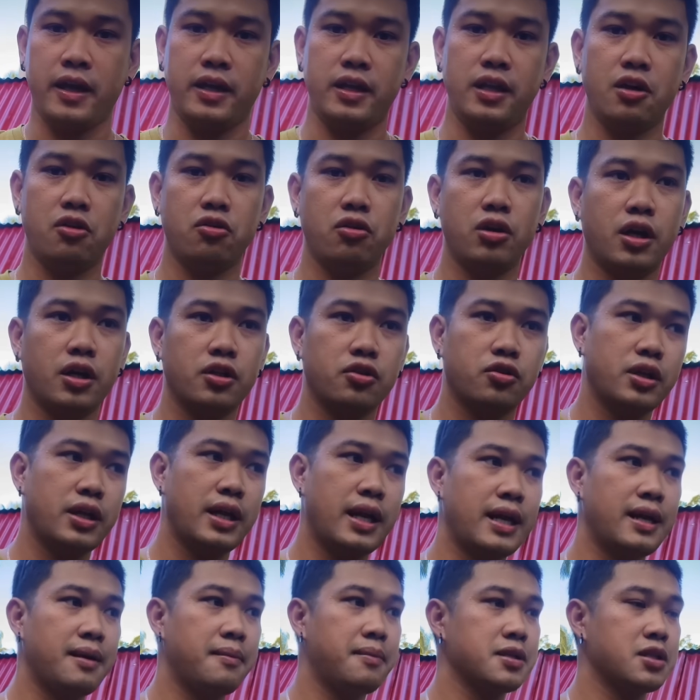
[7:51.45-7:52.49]
hindi ko lang ito
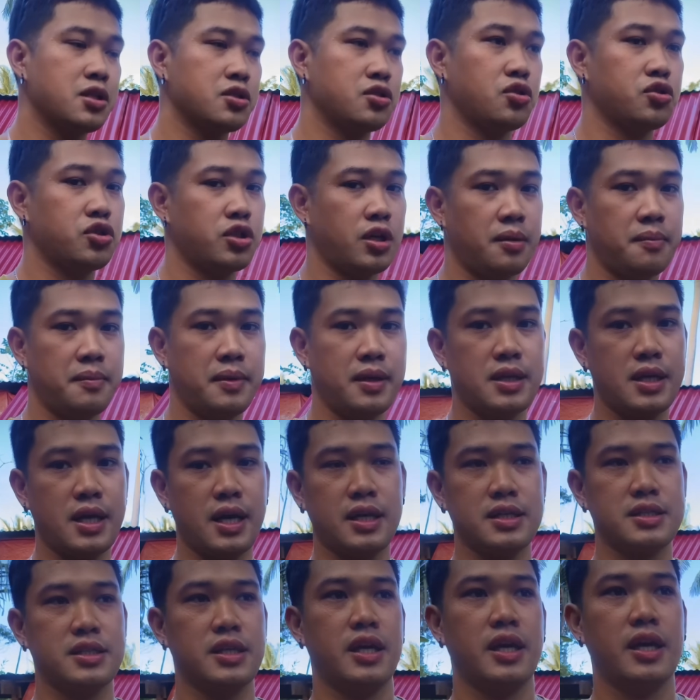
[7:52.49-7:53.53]
nilalabas sa social
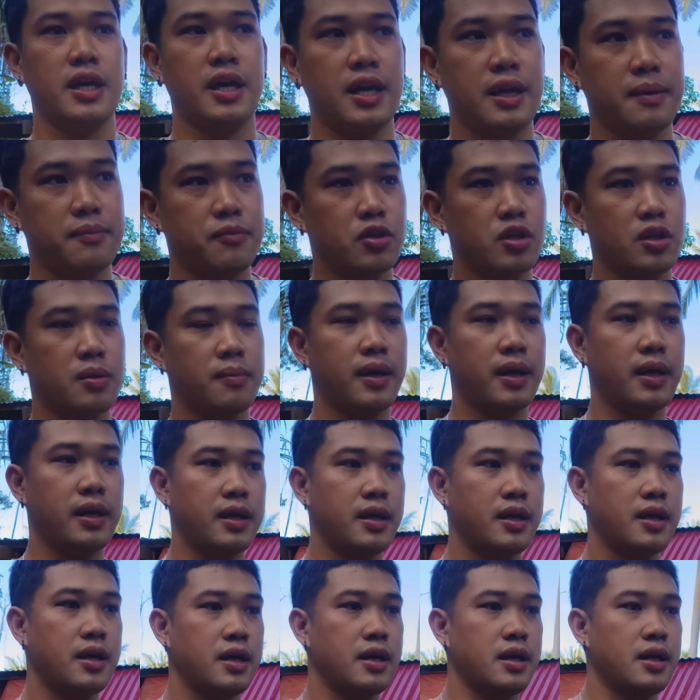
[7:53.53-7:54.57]
media kasi alam niyo
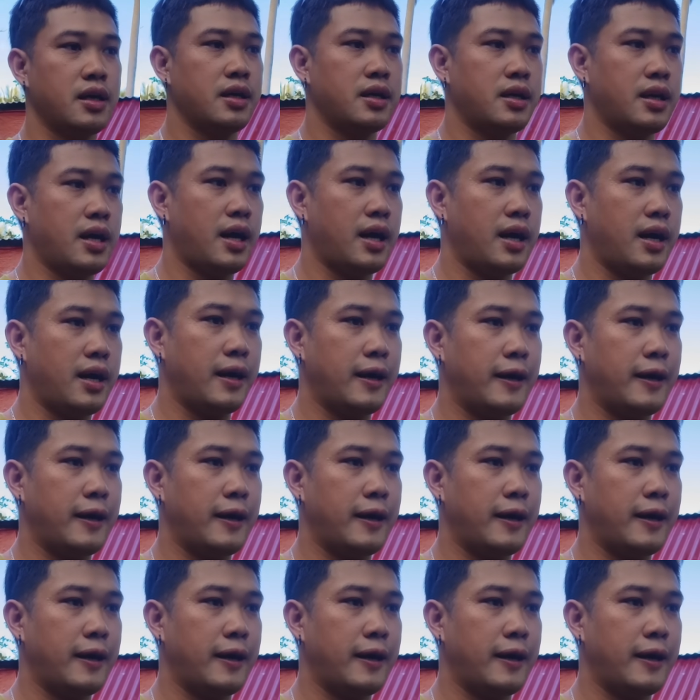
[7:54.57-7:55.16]
naman na